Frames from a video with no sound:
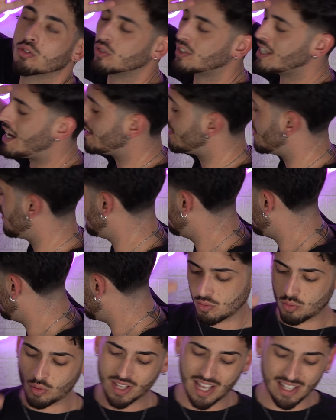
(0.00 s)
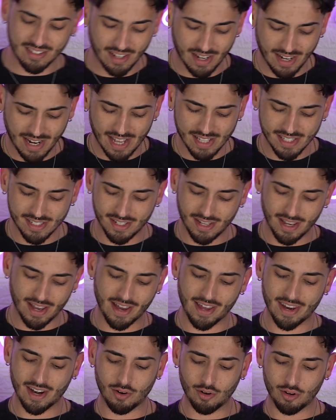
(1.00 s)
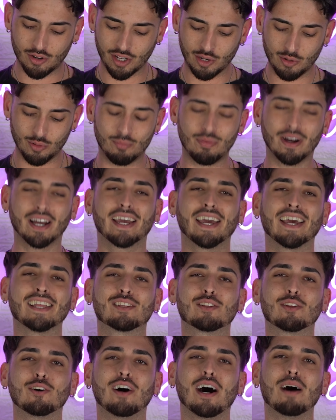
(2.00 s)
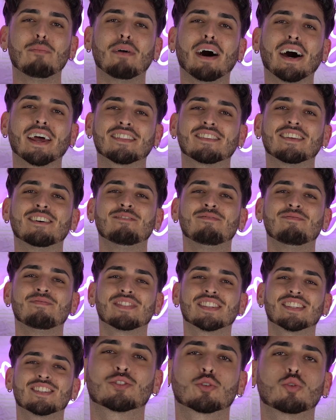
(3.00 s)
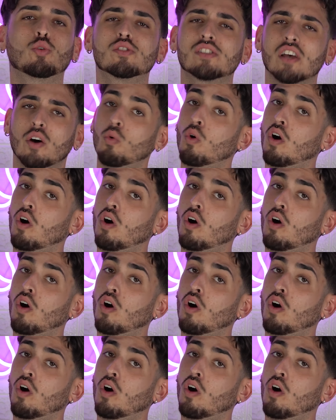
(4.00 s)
scusate, scusate ragazzi, erano in un pacchetto a parte. Scusa